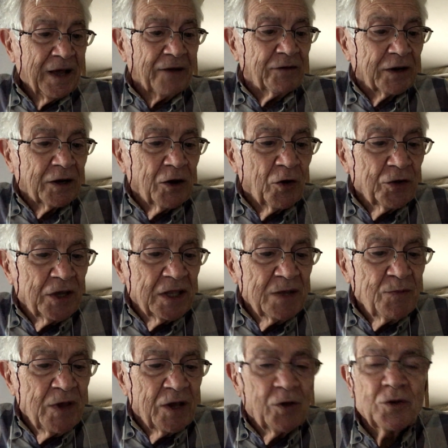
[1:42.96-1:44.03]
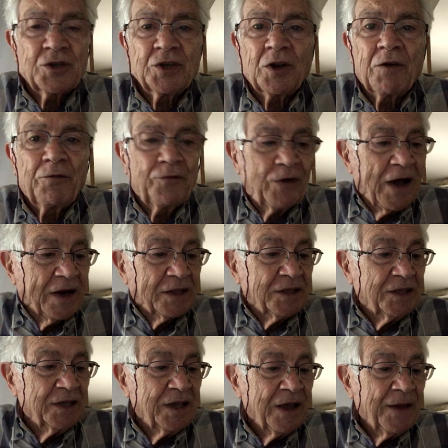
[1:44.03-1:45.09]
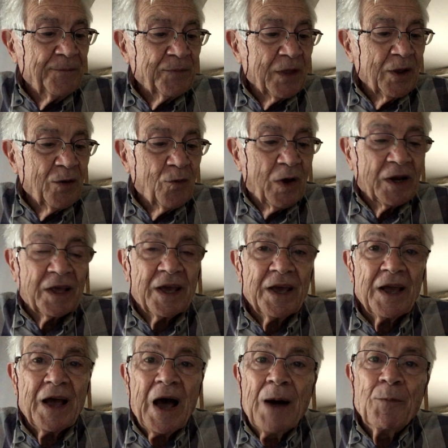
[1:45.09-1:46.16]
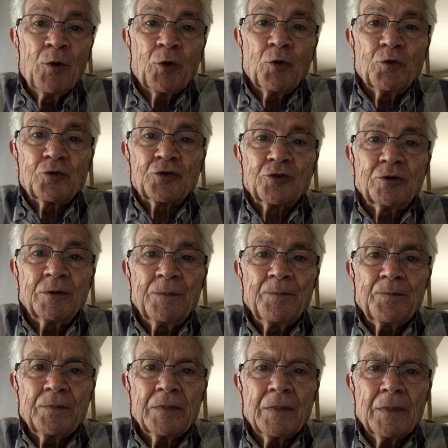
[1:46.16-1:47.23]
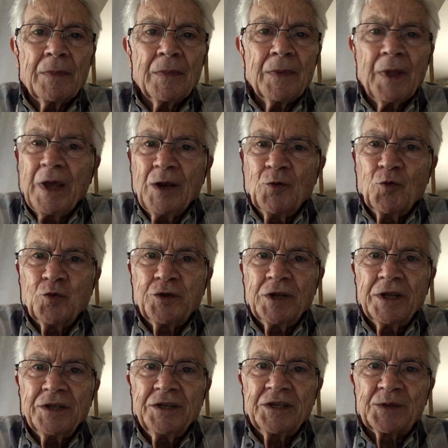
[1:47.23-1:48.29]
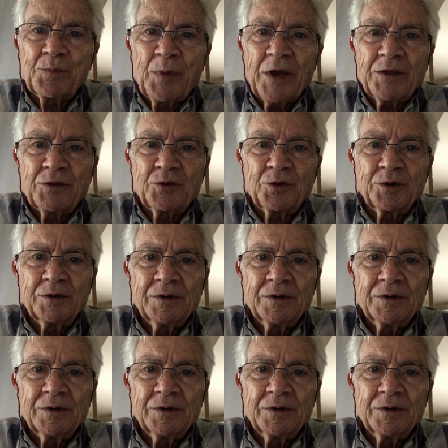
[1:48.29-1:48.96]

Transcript: aver noia di me che oserò farti qualche amoroso e inutile dispetto.